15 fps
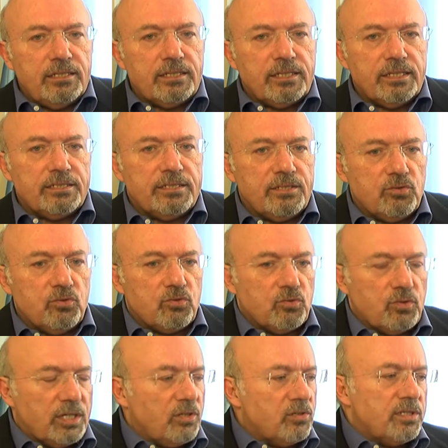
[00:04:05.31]
che anzitutto
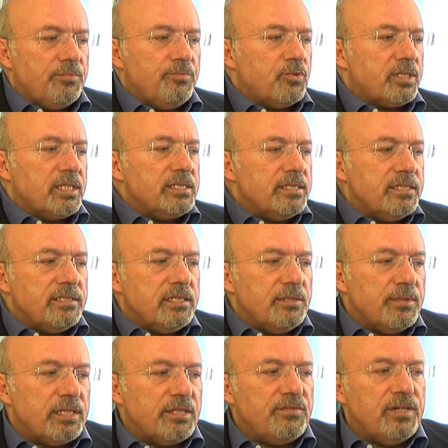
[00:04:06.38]
una cosa
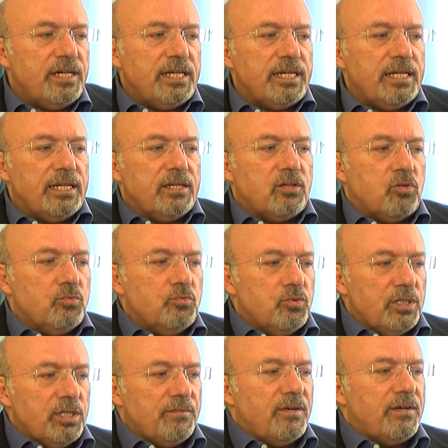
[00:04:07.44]
importantissima da fare, è il
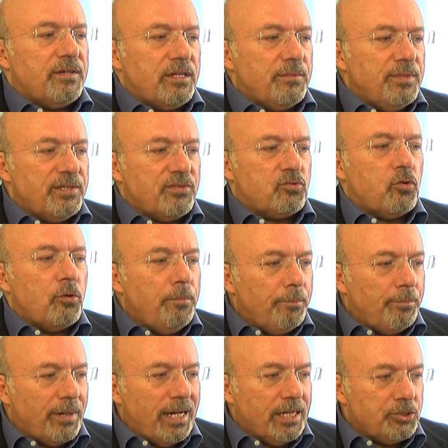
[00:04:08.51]
comune va rimesso in
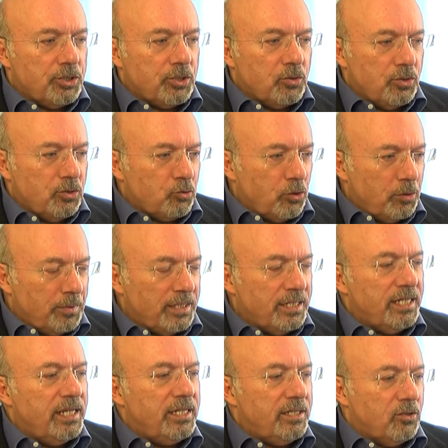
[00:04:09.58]
pace con i suoi
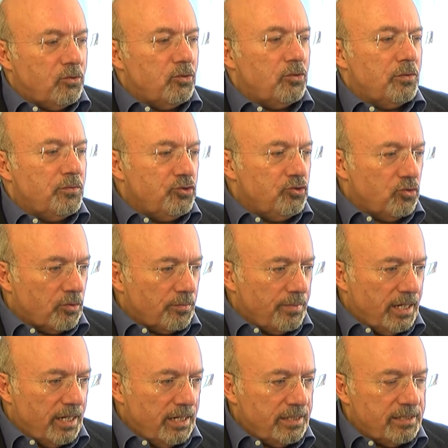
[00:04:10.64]
dipendenti e con i suoi vigili
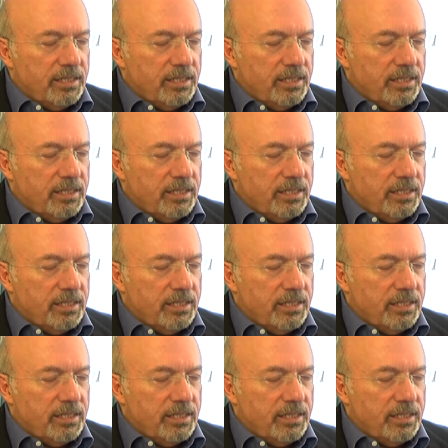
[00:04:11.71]
urbani.